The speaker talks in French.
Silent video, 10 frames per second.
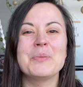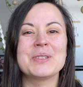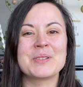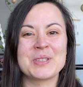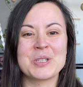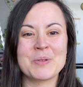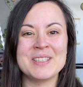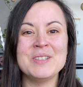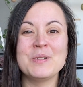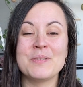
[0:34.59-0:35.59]
puisque j'ai
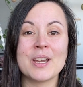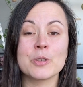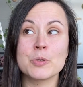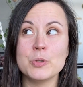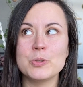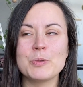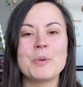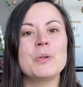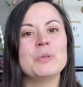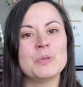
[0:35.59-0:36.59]
choisi de faire
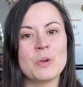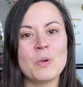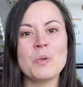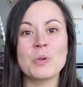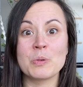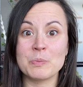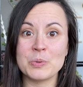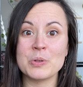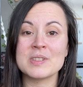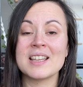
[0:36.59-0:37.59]
justement une longue
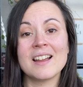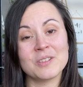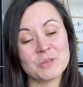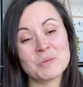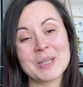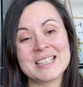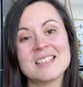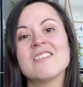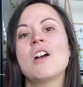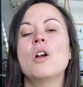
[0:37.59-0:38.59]
pause introspective